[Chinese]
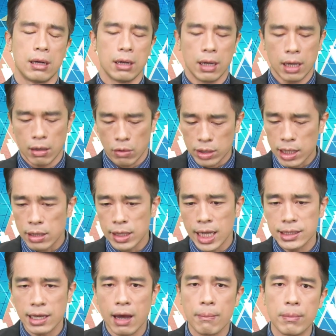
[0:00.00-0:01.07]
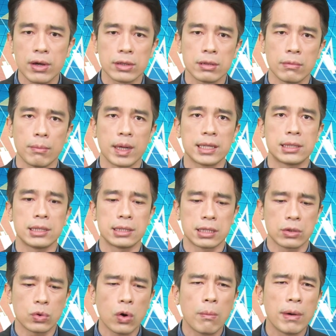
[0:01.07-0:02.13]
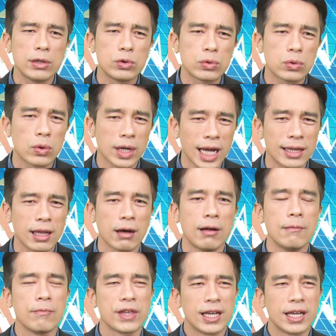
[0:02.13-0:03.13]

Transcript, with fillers: 哦，我告诉大家，没有那么没信心。我们如果看到。